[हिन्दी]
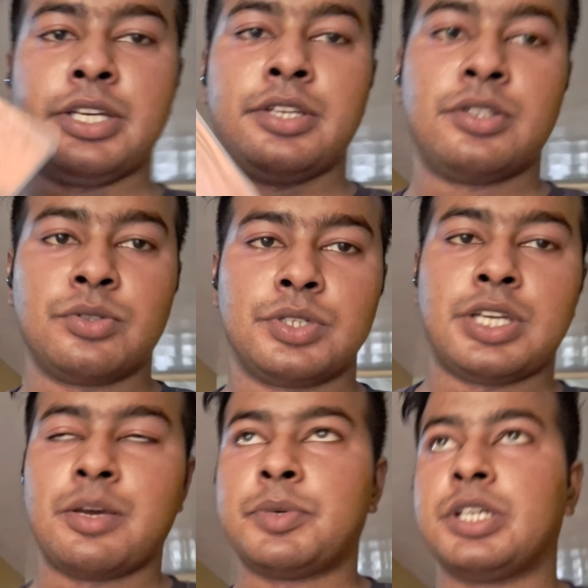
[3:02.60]
गई तो
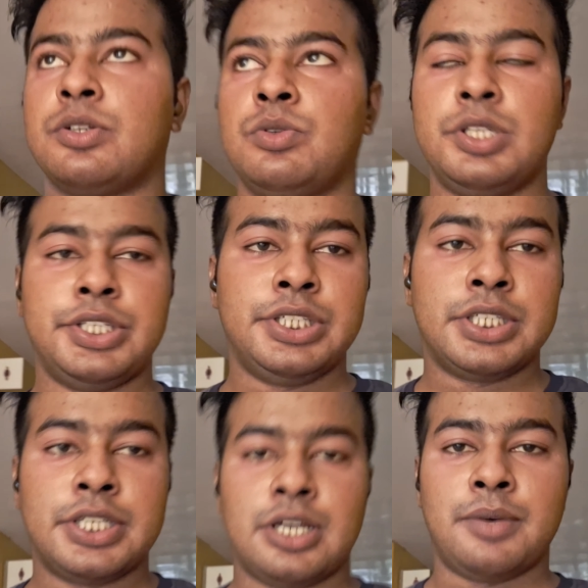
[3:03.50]
यहाँ पे एक रूल यही है
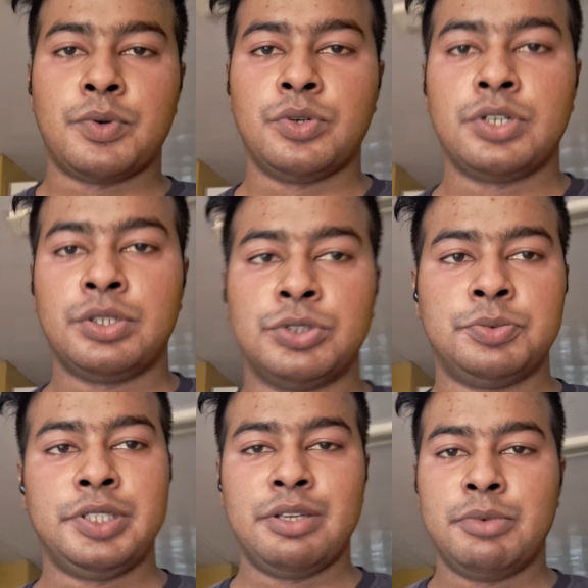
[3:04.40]
कि आपको अगर कुछ
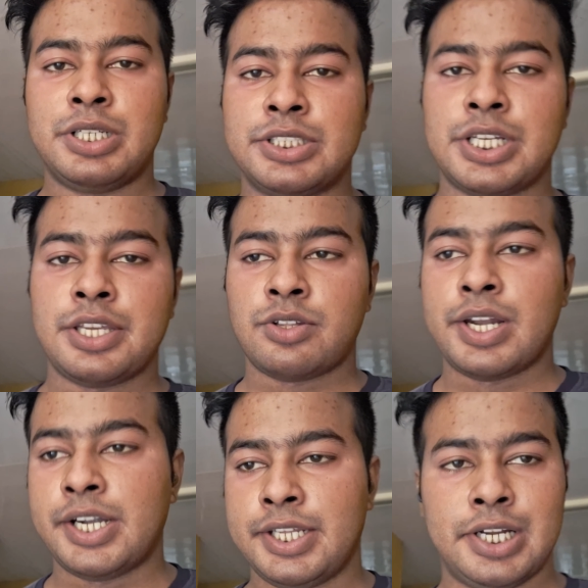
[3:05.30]
भी गेमिंग का चाहिए तो
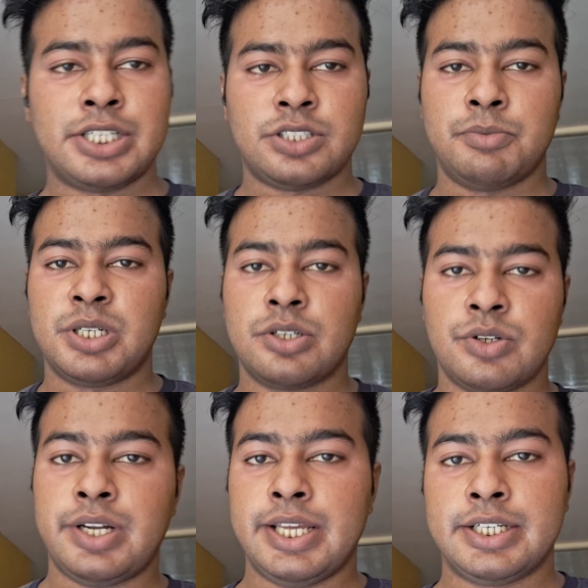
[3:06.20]
आइडेंटी कार्ड सबमिट करो
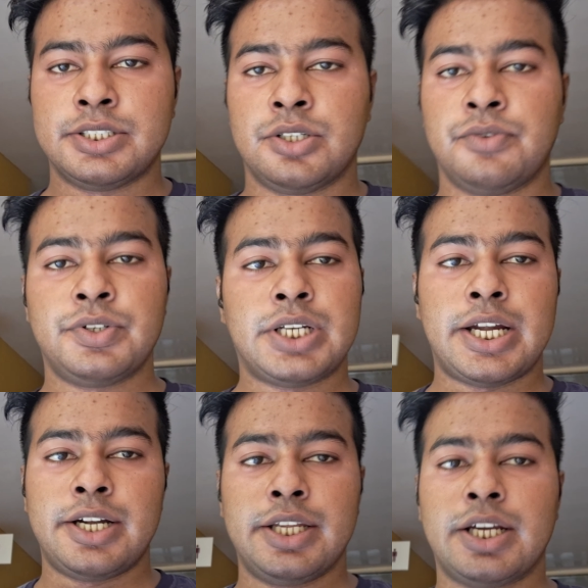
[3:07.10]
एंड लेकर जाओ फिर
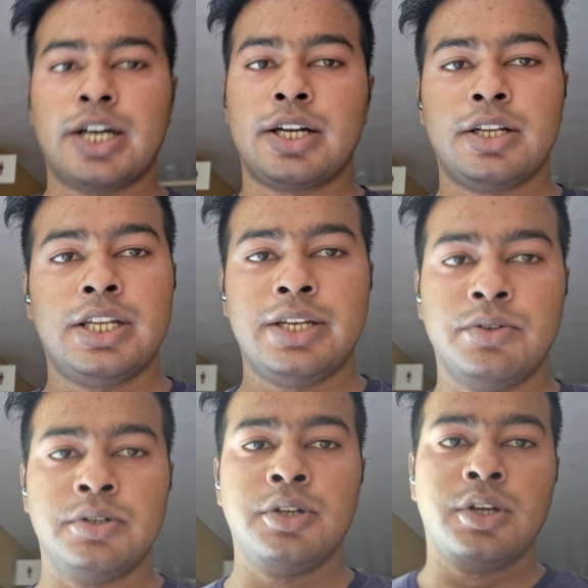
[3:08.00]
आइडेंटी कार्ड ले लो
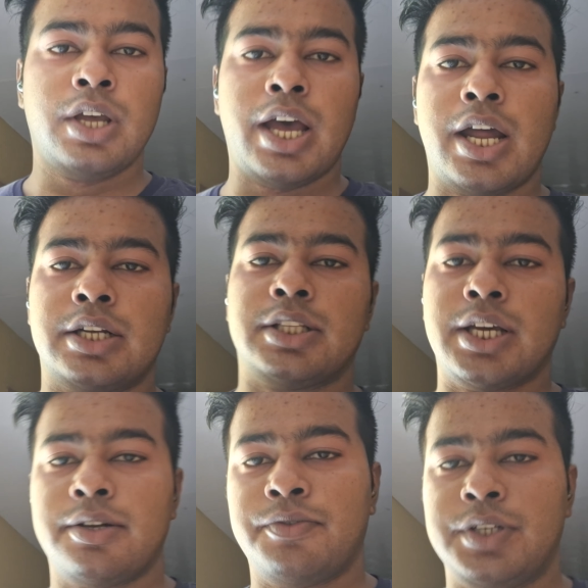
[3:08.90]
एंड
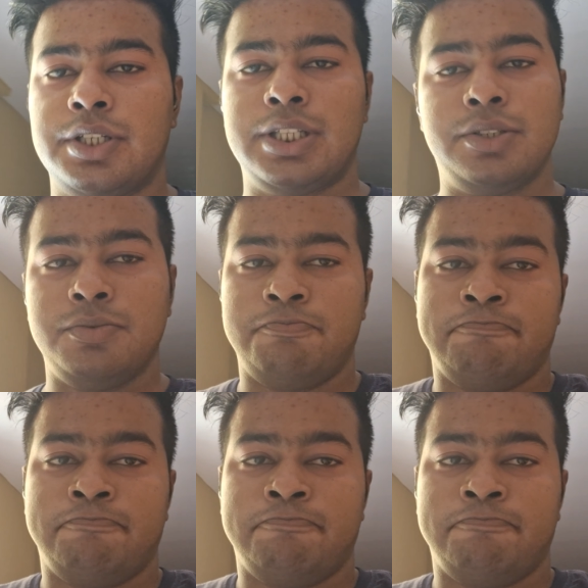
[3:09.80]
देन फिर दे दो